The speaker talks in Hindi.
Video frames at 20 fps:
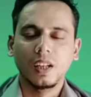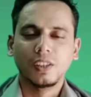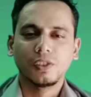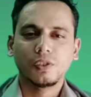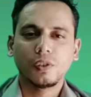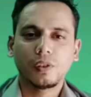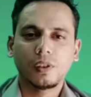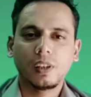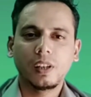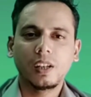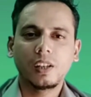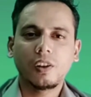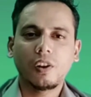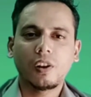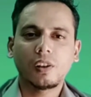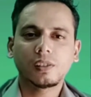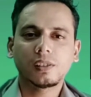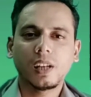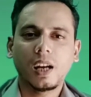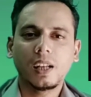जो ग्रीन
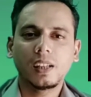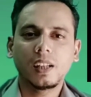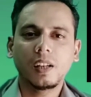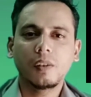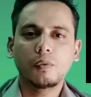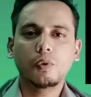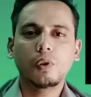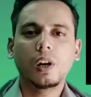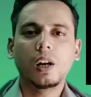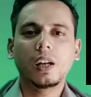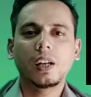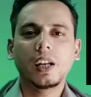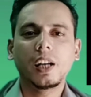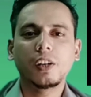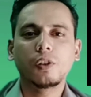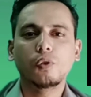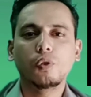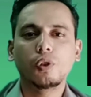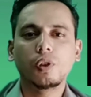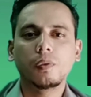डॉलर साइन है वो हर एक
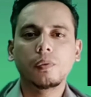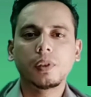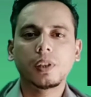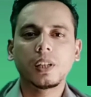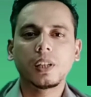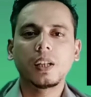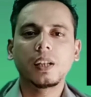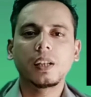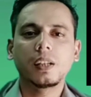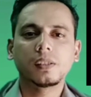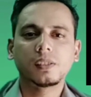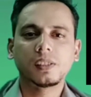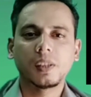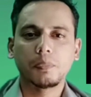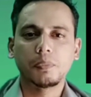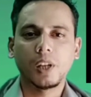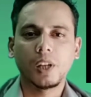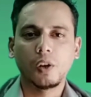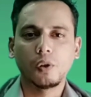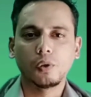यूट्यूबर का
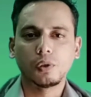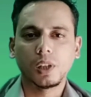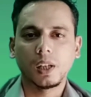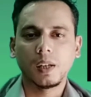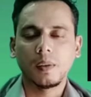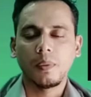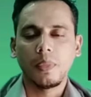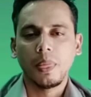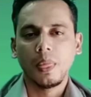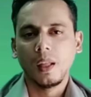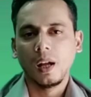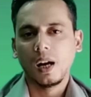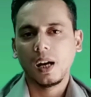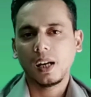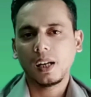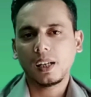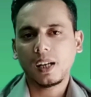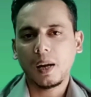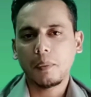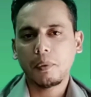सपना होता है
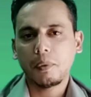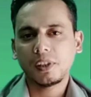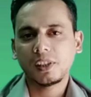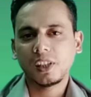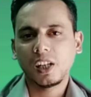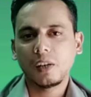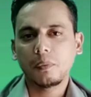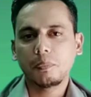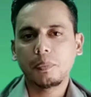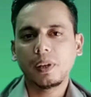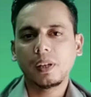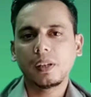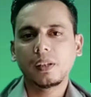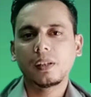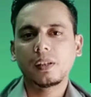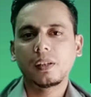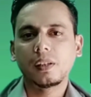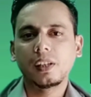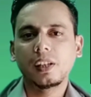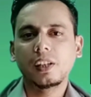अगर आपके चैनल पर
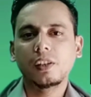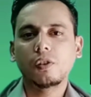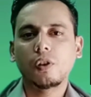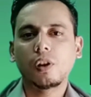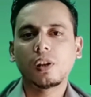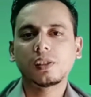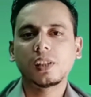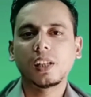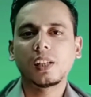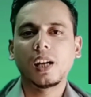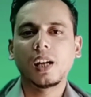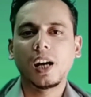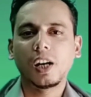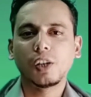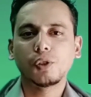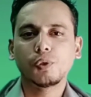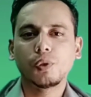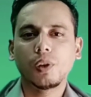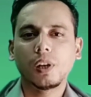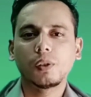ग्रीन डॉलर साइन आ
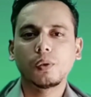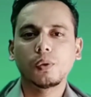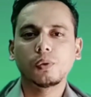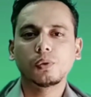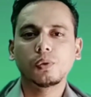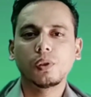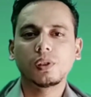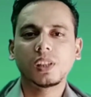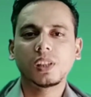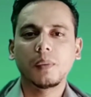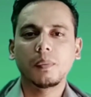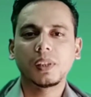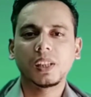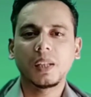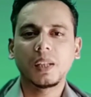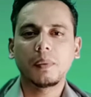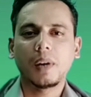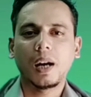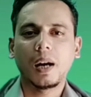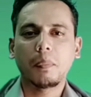चुका है दोस्तों इसका
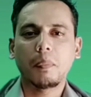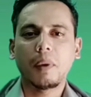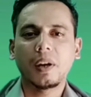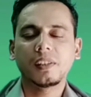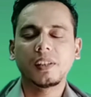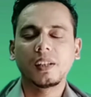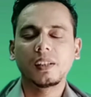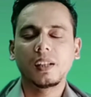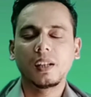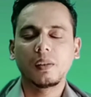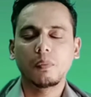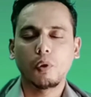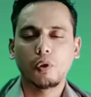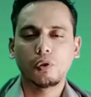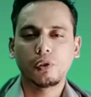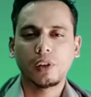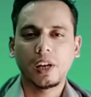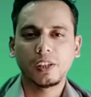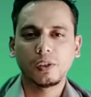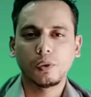मतलब आपका चैनल
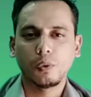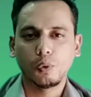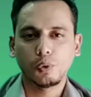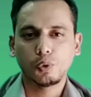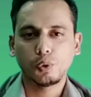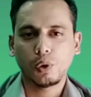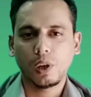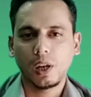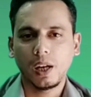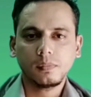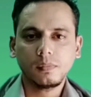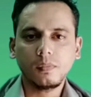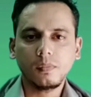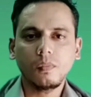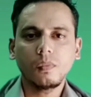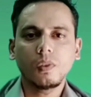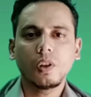मोनोटाइज हो चुका है